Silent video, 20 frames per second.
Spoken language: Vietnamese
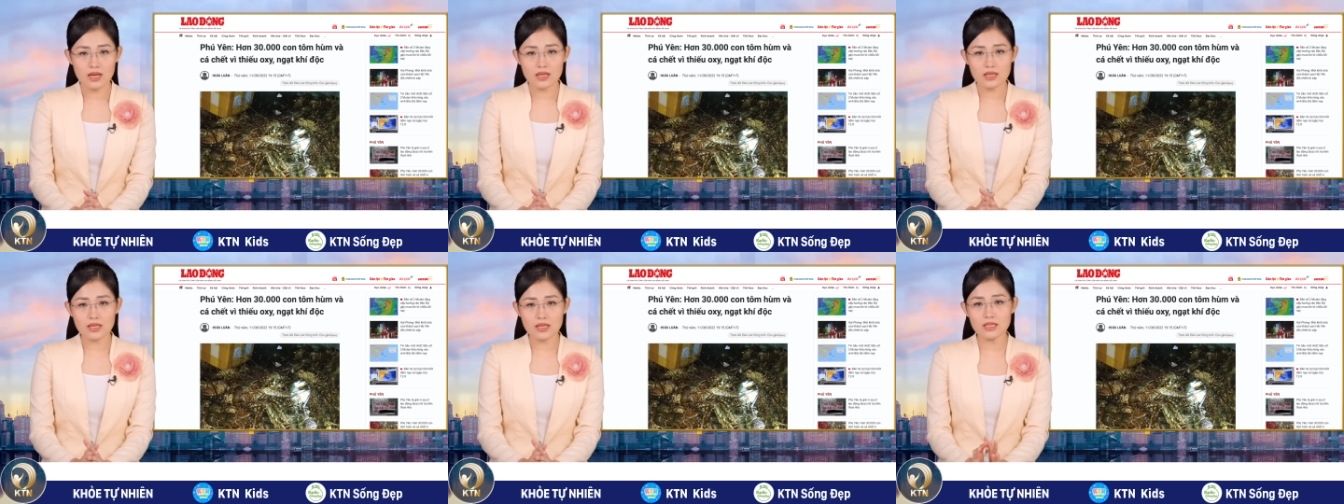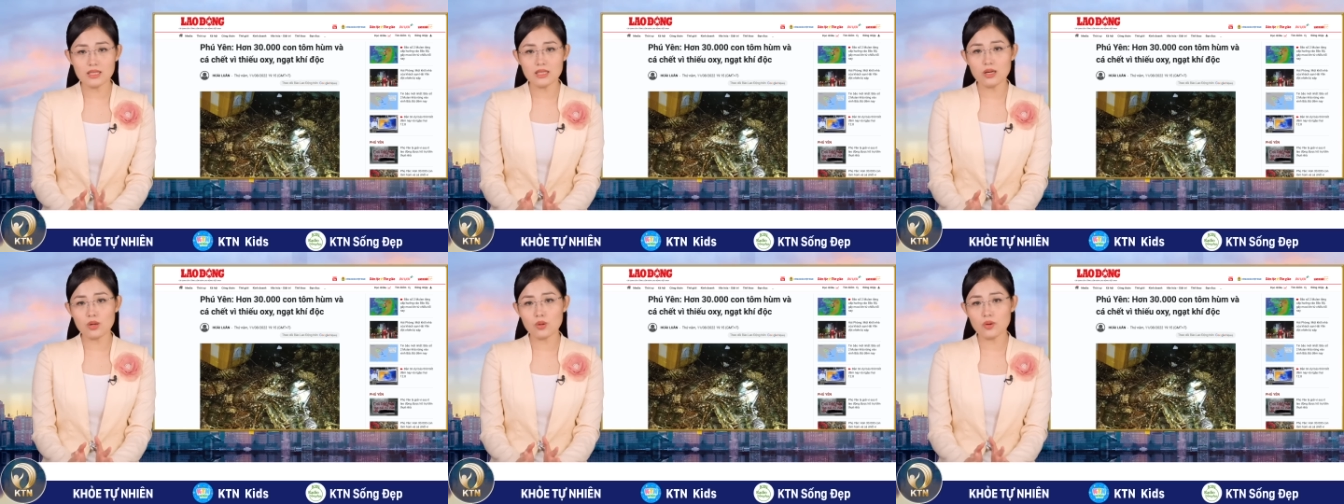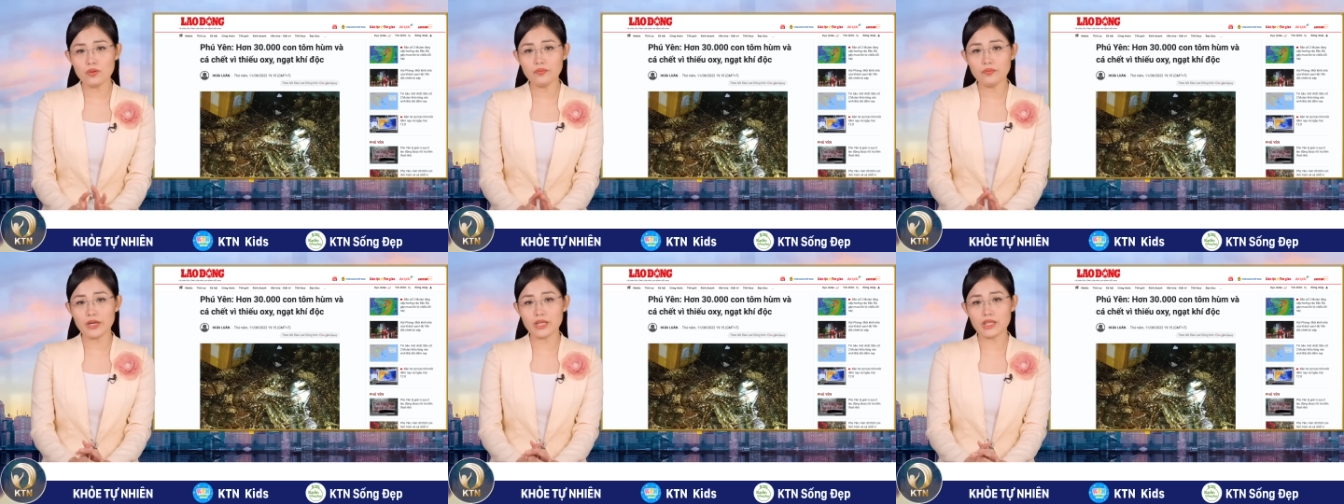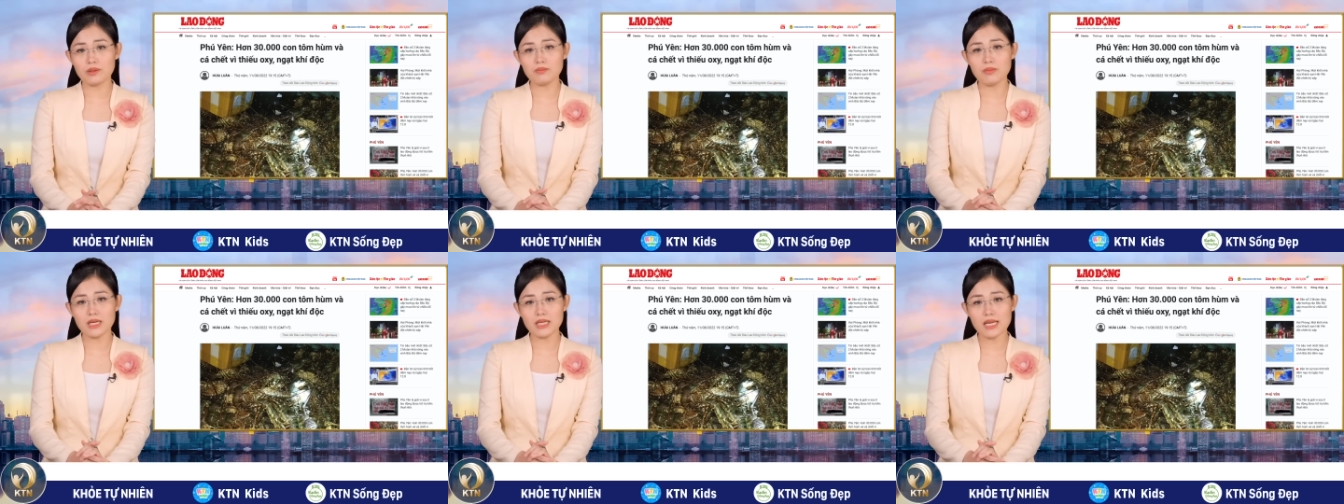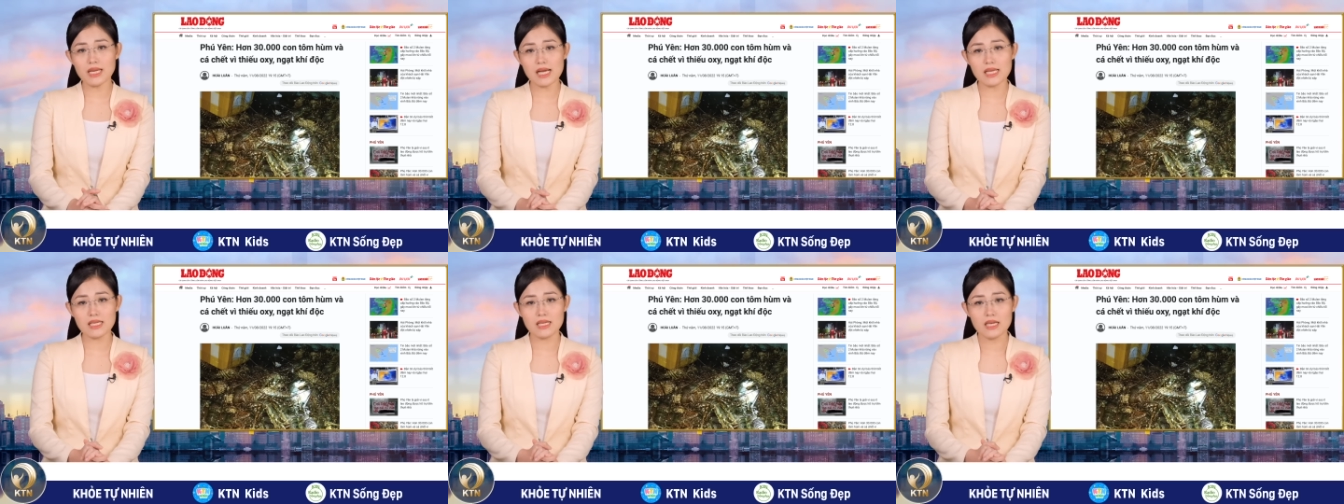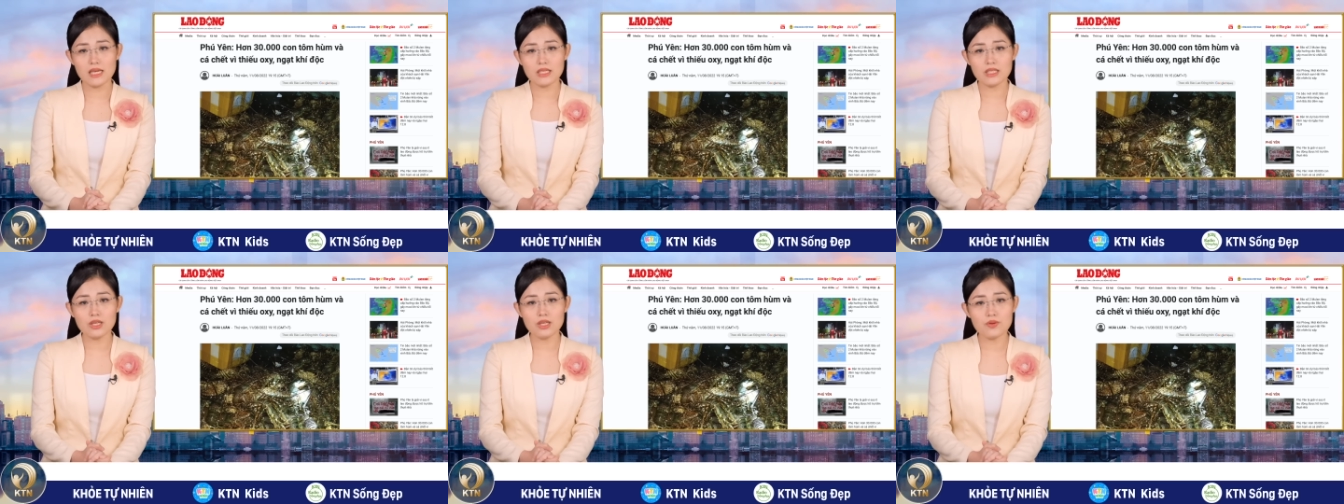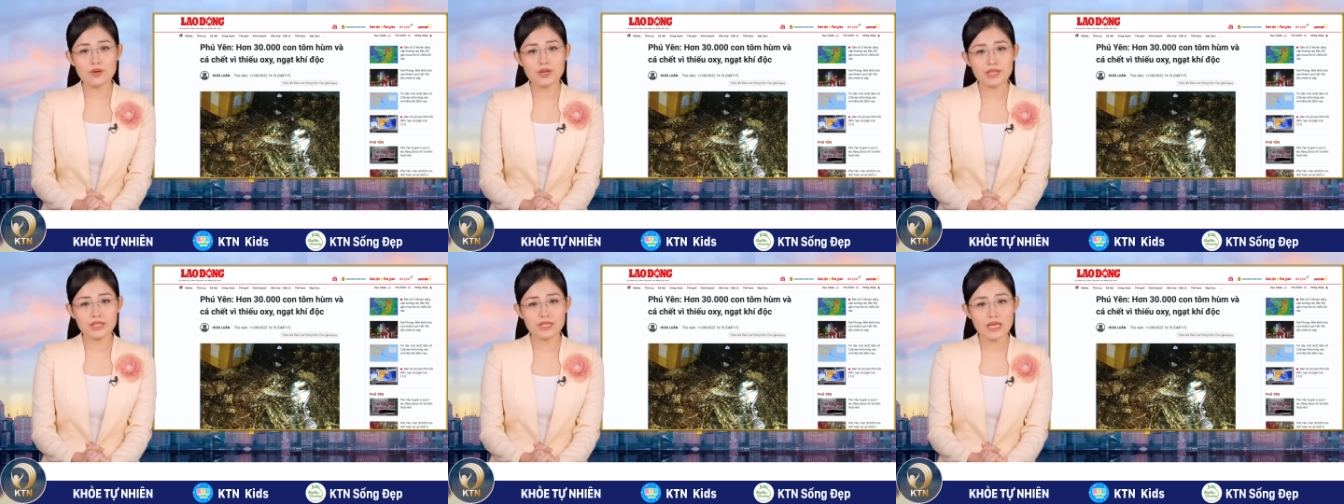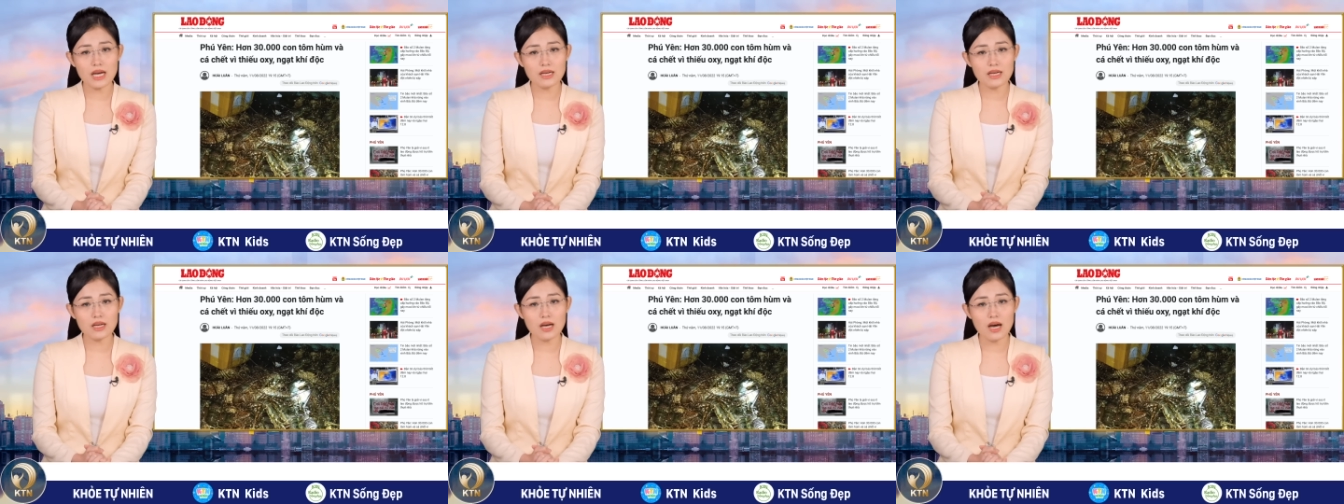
Kính thưa quý vị, mới đây, nhiều người dân